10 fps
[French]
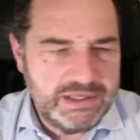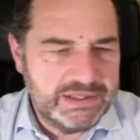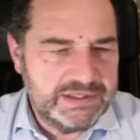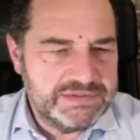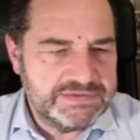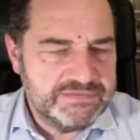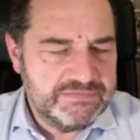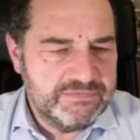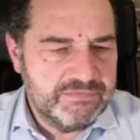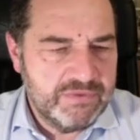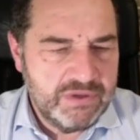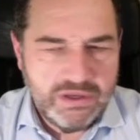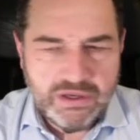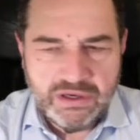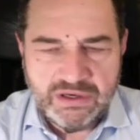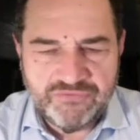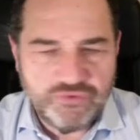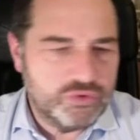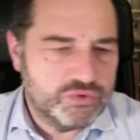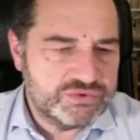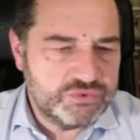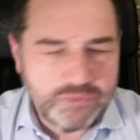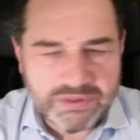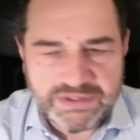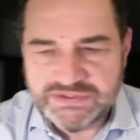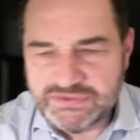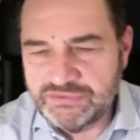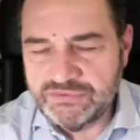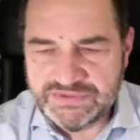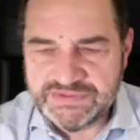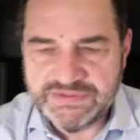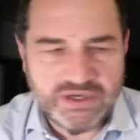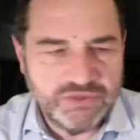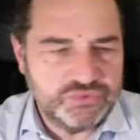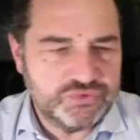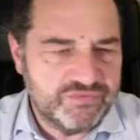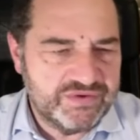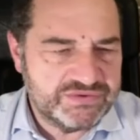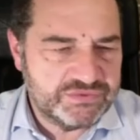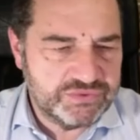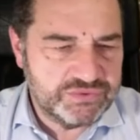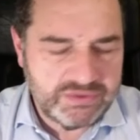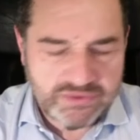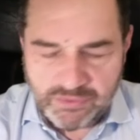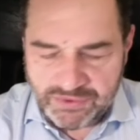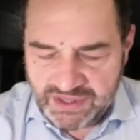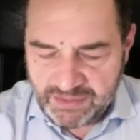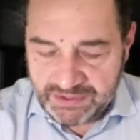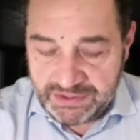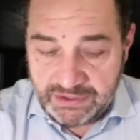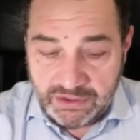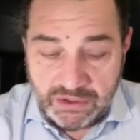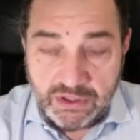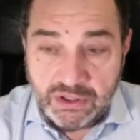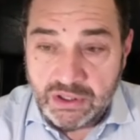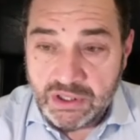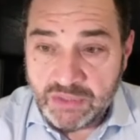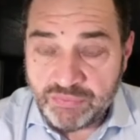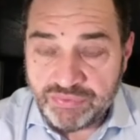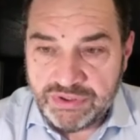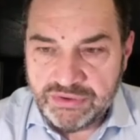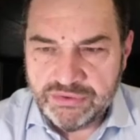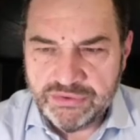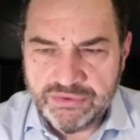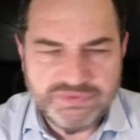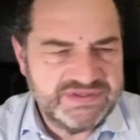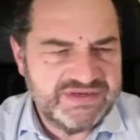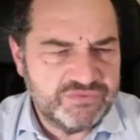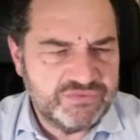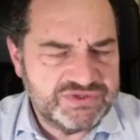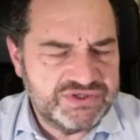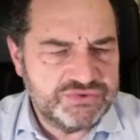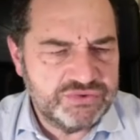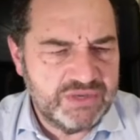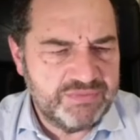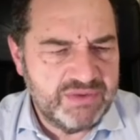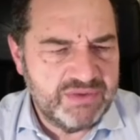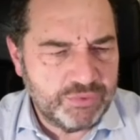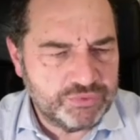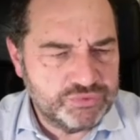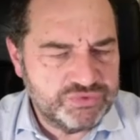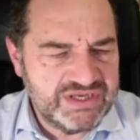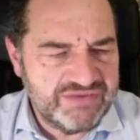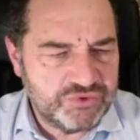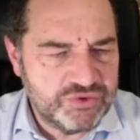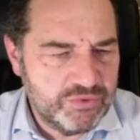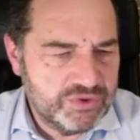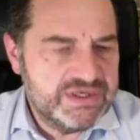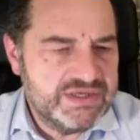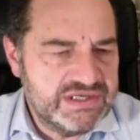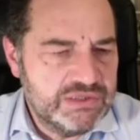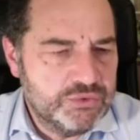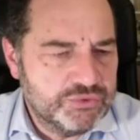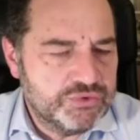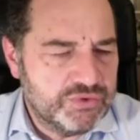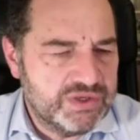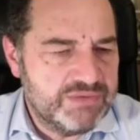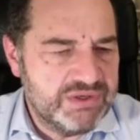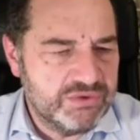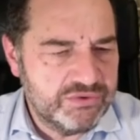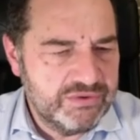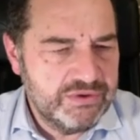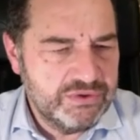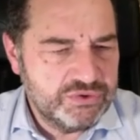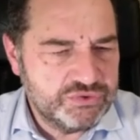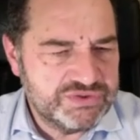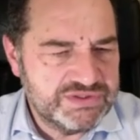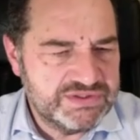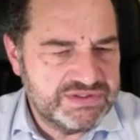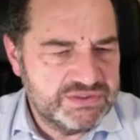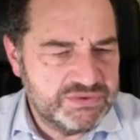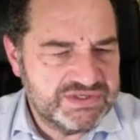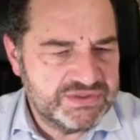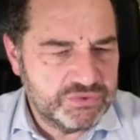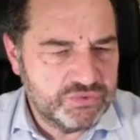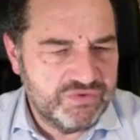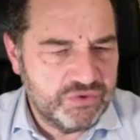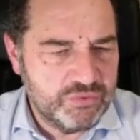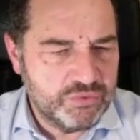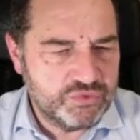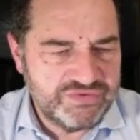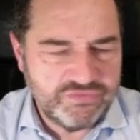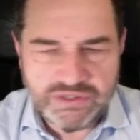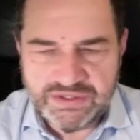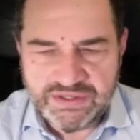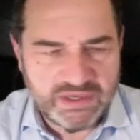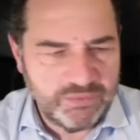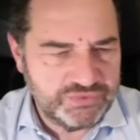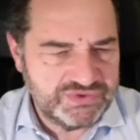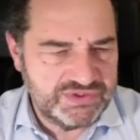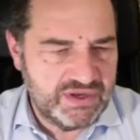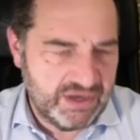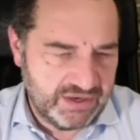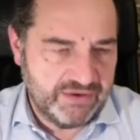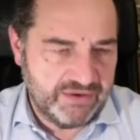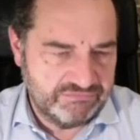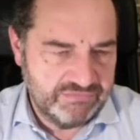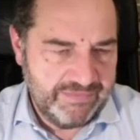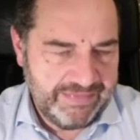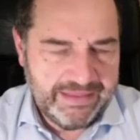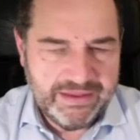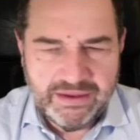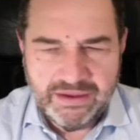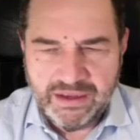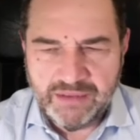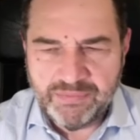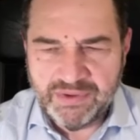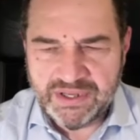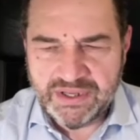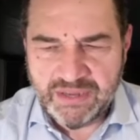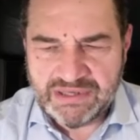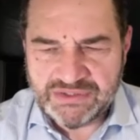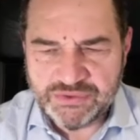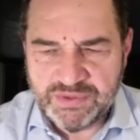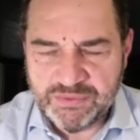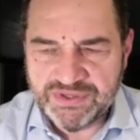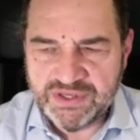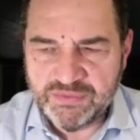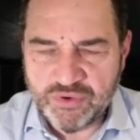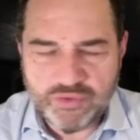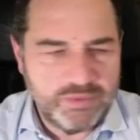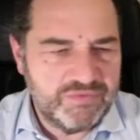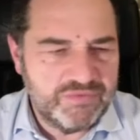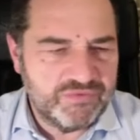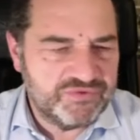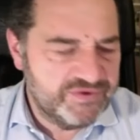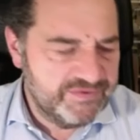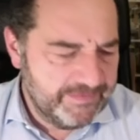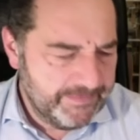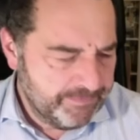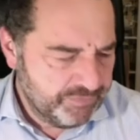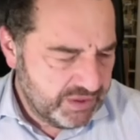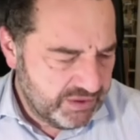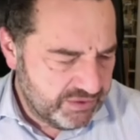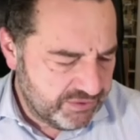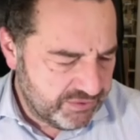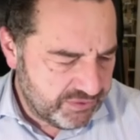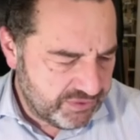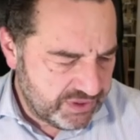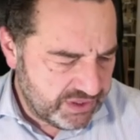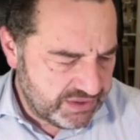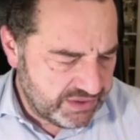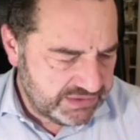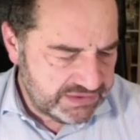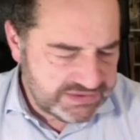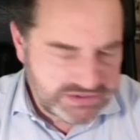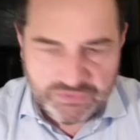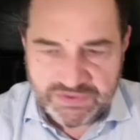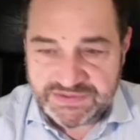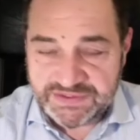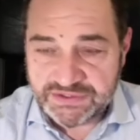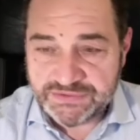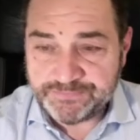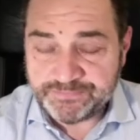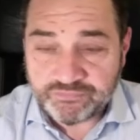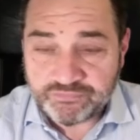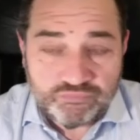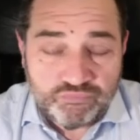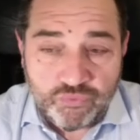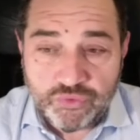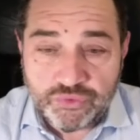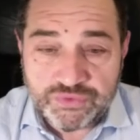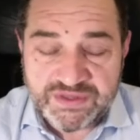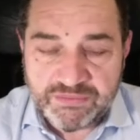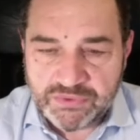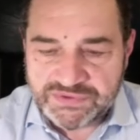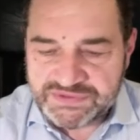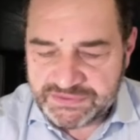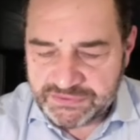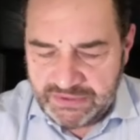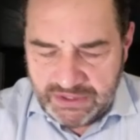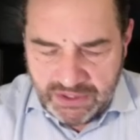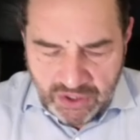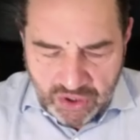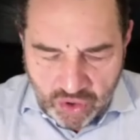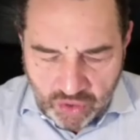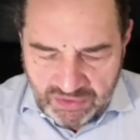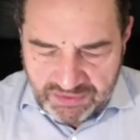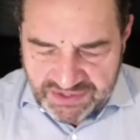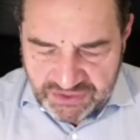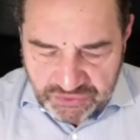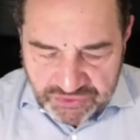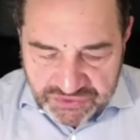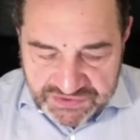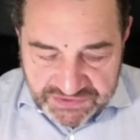Les crises, la violence, l'ubris, etc., euh, tout ce qu'on va sans doute aborder après, et puis des avancées sur la PMA pour tous et l'avortement. Qu'y a-t-il d'autre dans des bilans jusqu'ici de 7 ans de gouvernement du chef de l'État Réponse rien. Hmm. À part un mal supplémentaire pour le peuple français et des crises à tous les étages. Deuxièmement, c'est que emblématique de notre